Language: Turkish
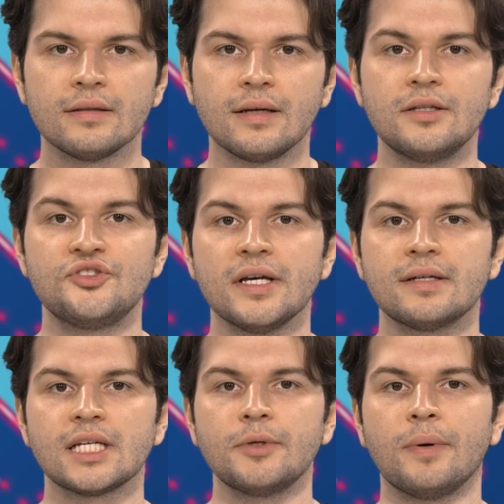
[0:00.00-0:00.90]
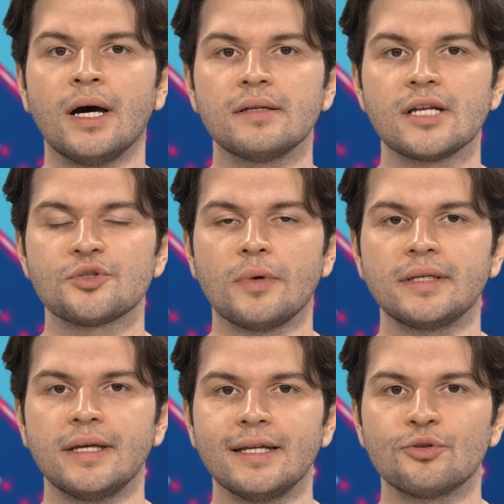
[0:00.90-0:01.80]
Tadic'e kısa bir parantez açmak
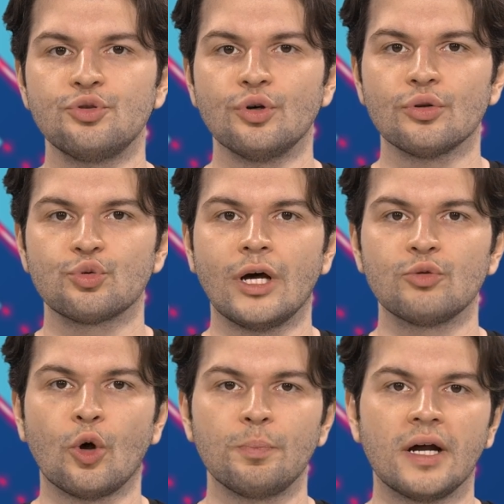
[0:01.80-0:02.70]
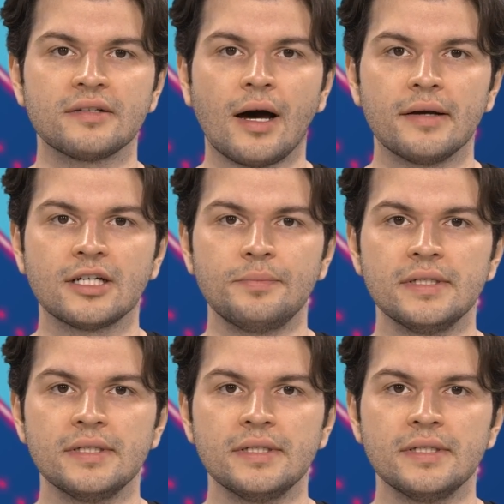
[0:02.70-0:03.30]
gerekiyor. Duran toplarda harika bir